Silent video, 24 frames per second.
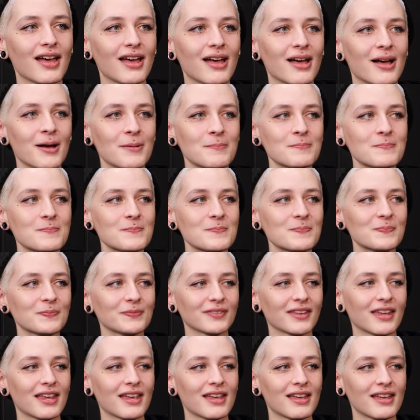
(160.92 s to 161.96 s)
Ähm,
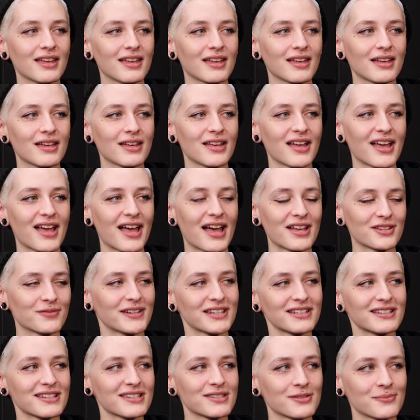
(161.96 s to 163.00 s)
also wenn
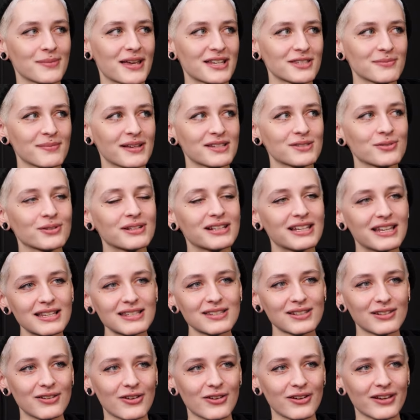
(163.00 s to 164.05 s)
ich das zum ersten Mal so
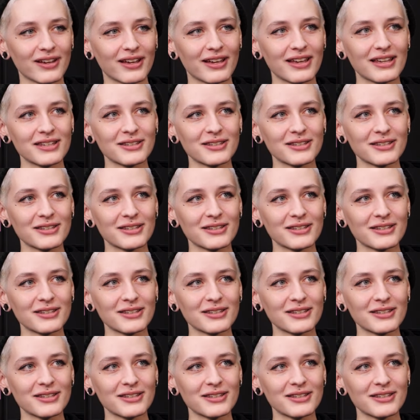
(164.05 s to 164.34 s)
gelesen höre,